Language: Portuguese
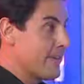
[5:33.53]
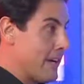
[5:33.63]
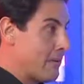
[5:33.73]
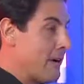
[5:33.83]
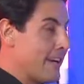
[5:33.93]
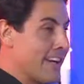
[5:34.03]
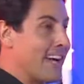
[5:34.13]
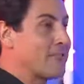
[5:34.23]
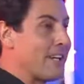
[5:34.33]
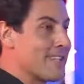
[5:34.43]
ver agora Meu a
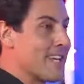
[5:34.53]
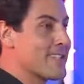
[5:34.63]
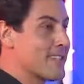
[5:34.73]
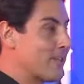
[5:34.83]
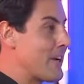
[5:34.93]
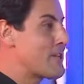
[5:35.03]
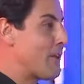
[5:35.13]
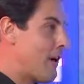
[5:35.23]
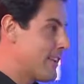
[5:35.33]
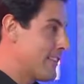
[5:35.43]
atualização das
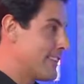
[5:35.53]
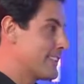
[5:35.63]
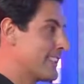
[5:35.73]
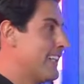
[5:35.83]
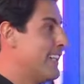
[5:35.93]
notas.